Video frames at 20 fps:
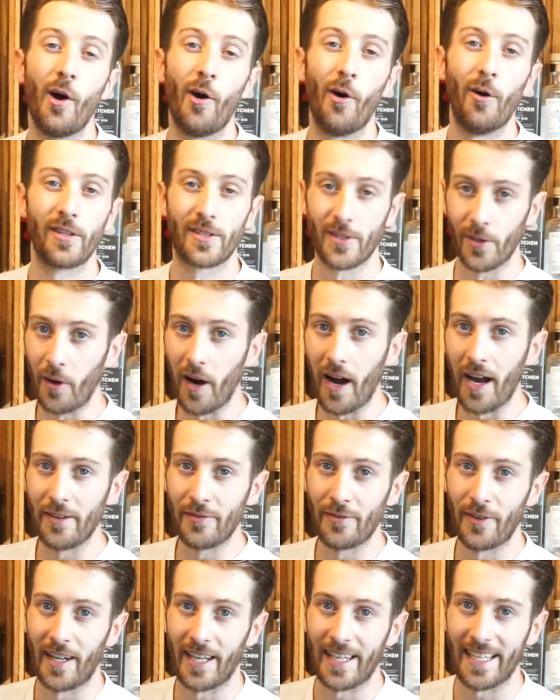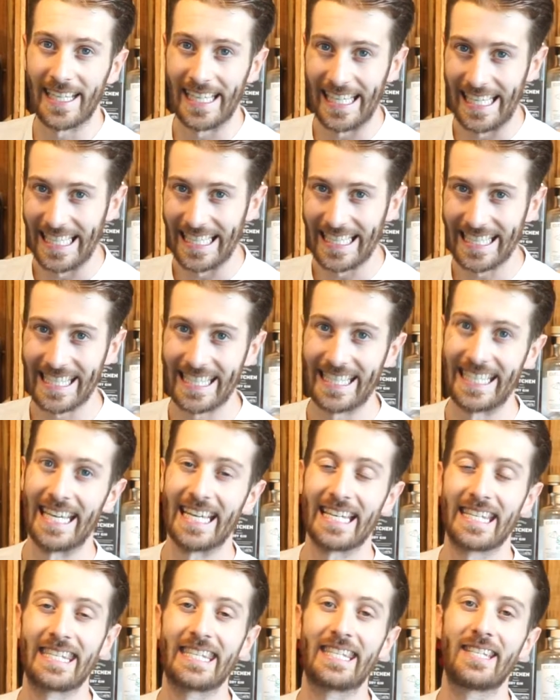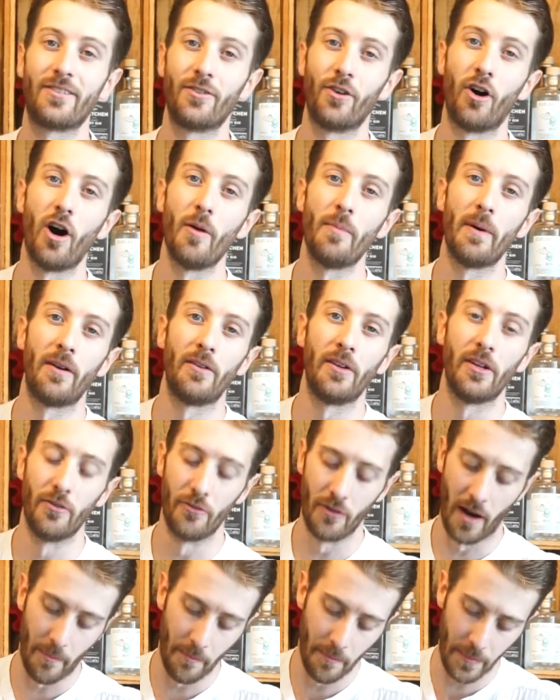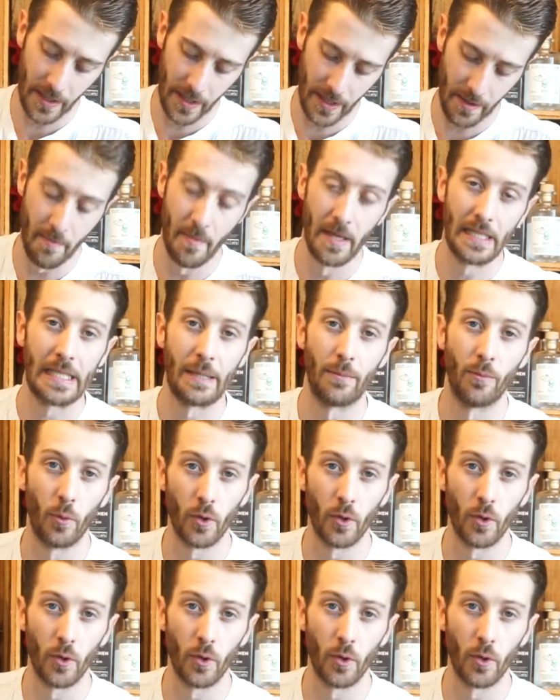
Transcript: Und so einfach geht's der Strawberry Rumble mit dem